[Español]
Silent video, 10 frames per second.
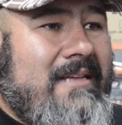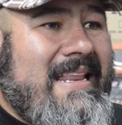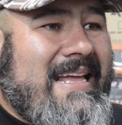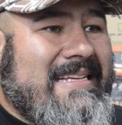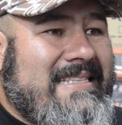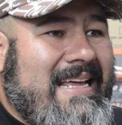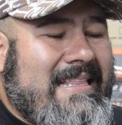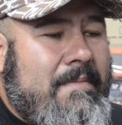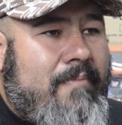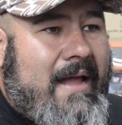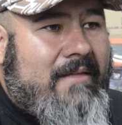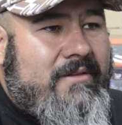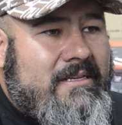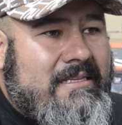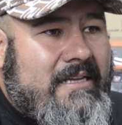Tiene que estar templado
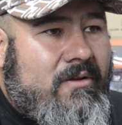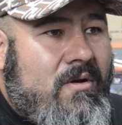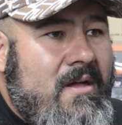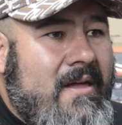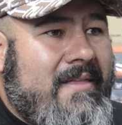y es acero